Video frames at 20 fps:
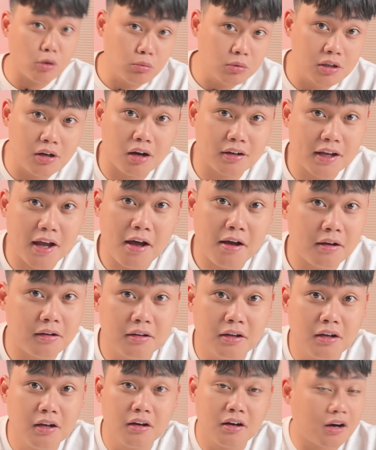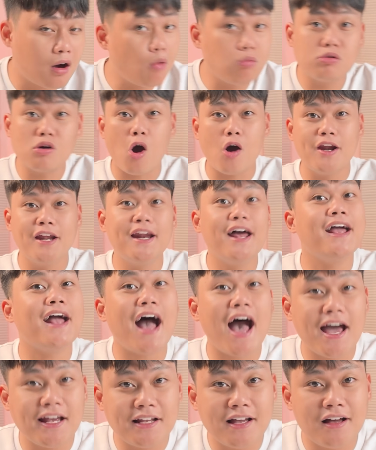thông thường nhá không nói đến
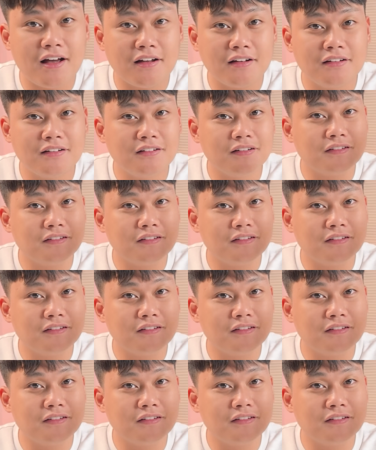AI nhá